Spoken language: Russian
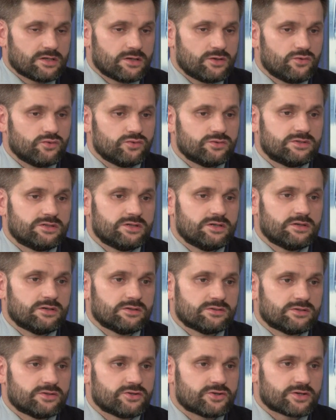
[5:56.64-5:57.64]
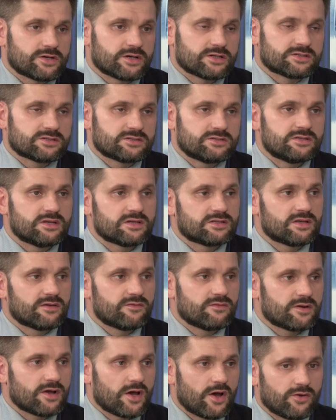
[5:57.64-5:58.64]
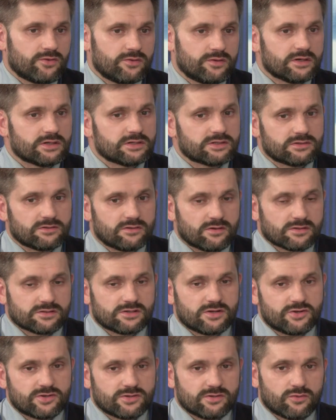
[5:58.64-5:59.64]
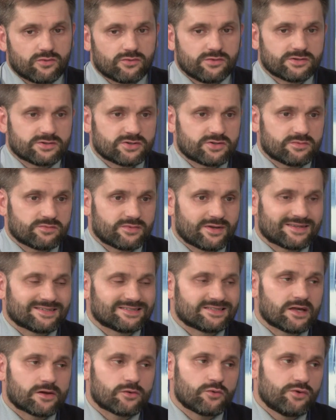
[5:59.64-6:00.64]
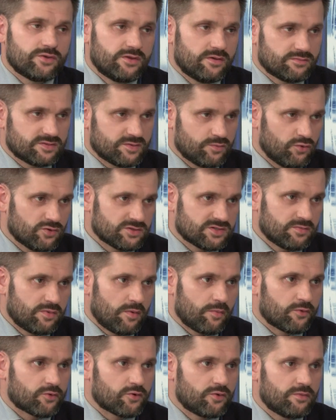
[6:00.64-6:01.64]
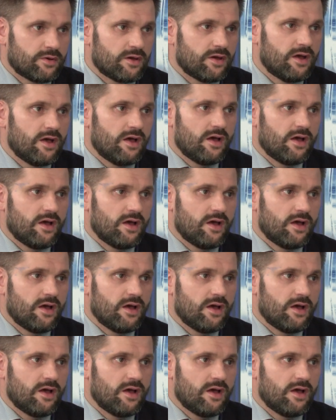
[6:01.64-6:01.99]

люди сейчас не доверяют да, различного рода, скажем так, сторонним способам, кроме